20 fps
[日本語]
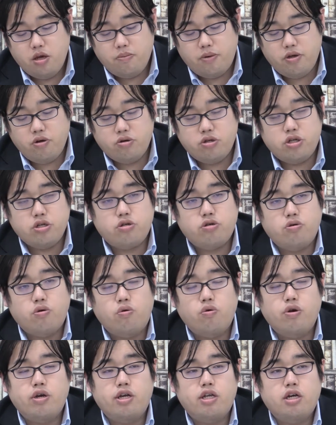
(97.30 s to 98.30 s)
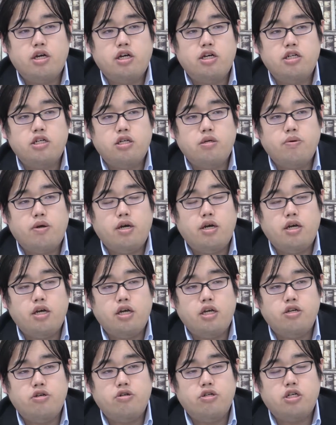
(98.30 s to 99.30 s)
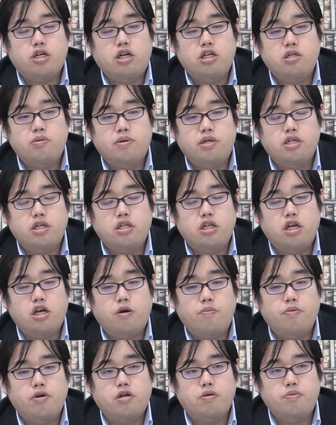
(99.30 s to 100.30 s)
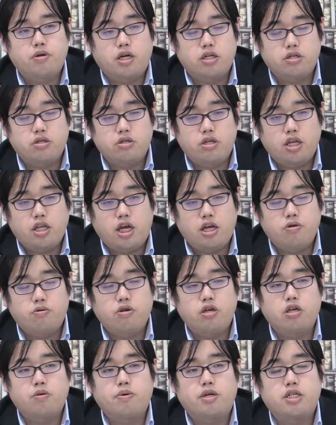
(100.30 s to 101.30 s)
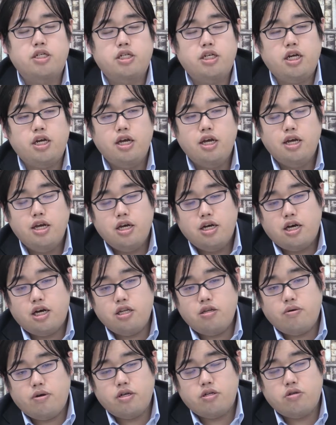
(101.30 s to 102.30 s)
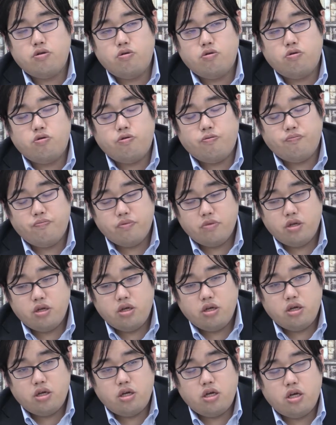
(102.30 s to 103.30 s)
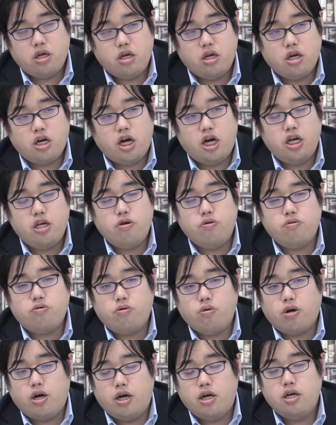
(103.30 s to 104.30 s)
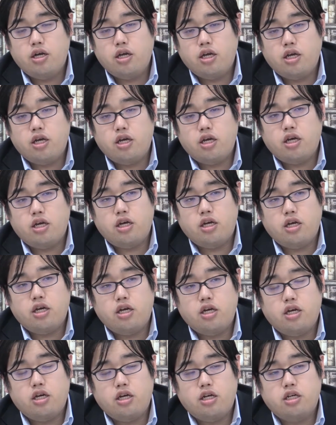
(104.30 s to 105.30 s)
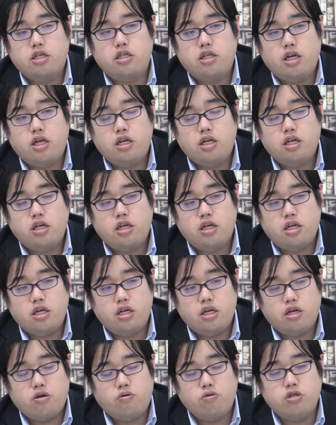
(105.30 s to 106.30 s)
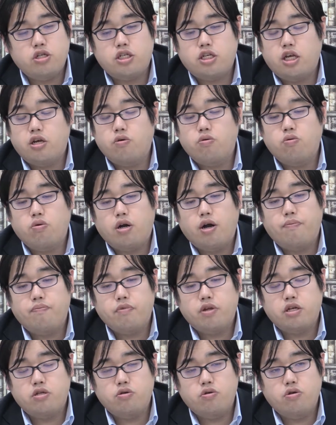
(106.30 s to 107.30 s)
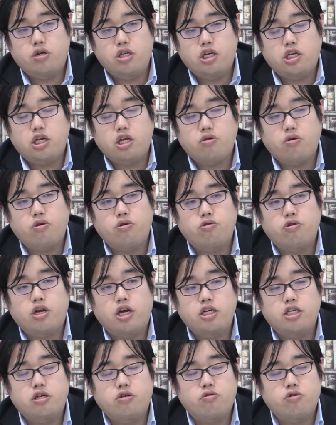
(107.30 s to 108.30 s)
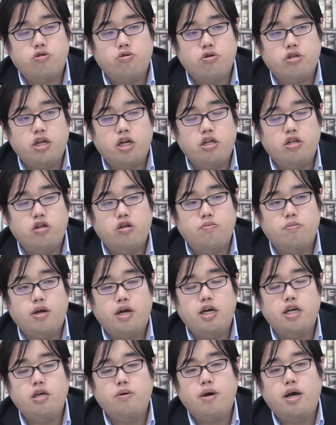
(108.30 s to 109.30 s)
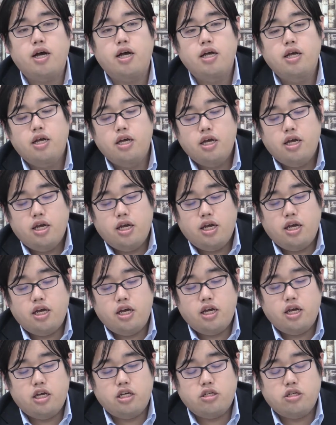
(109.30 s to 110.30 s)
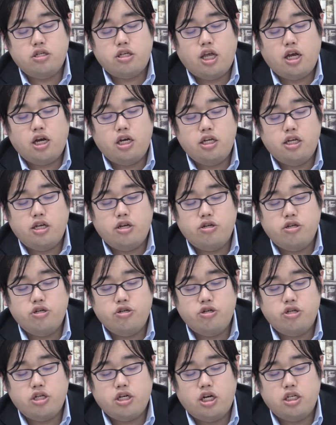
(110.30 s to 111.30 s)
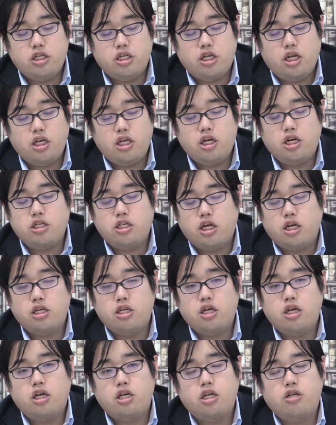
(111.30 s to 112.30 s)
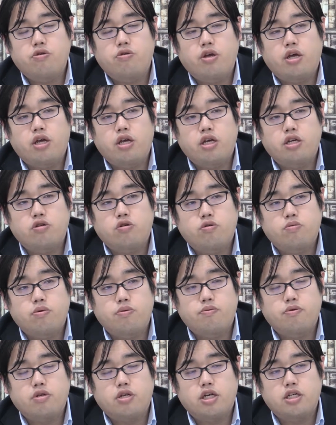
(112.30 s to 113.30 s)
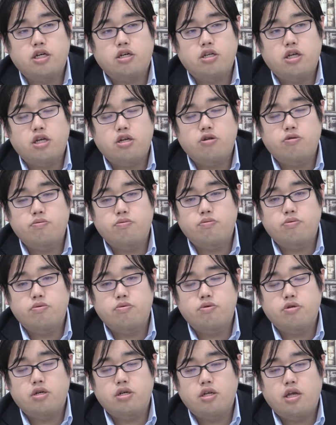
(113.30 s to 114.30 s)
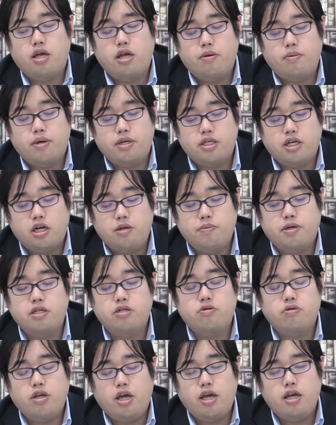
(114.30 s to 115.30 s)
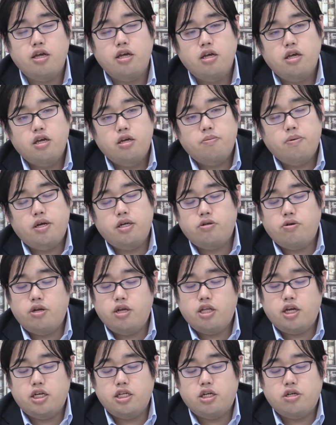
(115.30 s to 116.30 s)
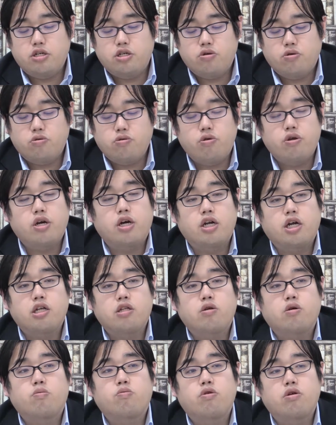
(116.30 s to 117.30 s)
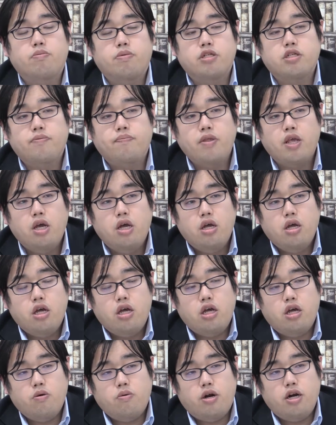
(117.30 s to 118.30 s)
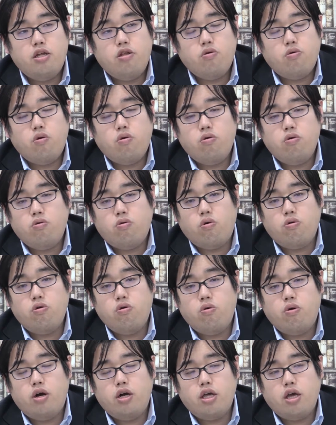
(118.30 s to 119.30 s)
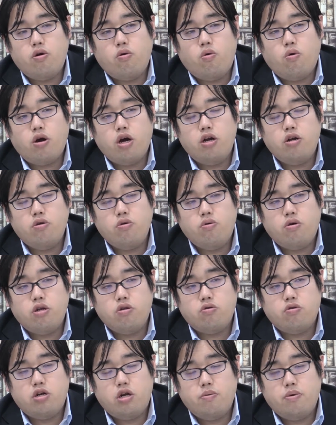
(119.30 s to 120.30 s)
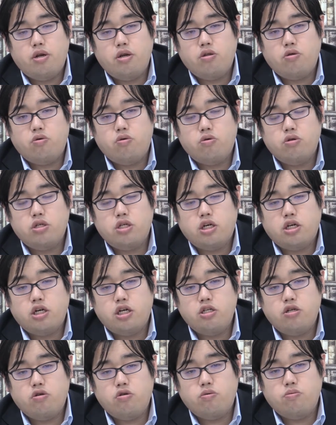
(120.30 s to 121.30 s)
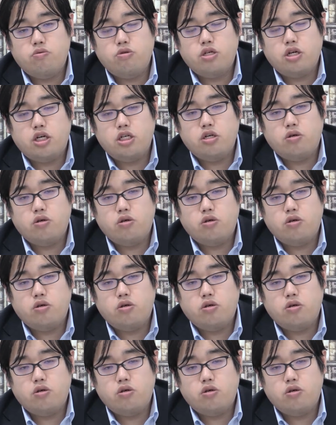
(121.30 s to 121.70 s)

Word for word: まあ、四字熟語に関しては、えー、入試漢字マスター1800プラスで対応できますしあとはそのえ慣用句とか、えー、ですね、えー、古事成語とか、そういうのができた時の対策しておきたいっていう場合には、えー、寸大から出てる入試関税1200選、えー、などで、えー、その部分の対策できる部分、えー、ページありますので、まあ、それで対策しておくといいかなと思います。えー、割とここの国語は結構他の教科と比べると若干ちょっと難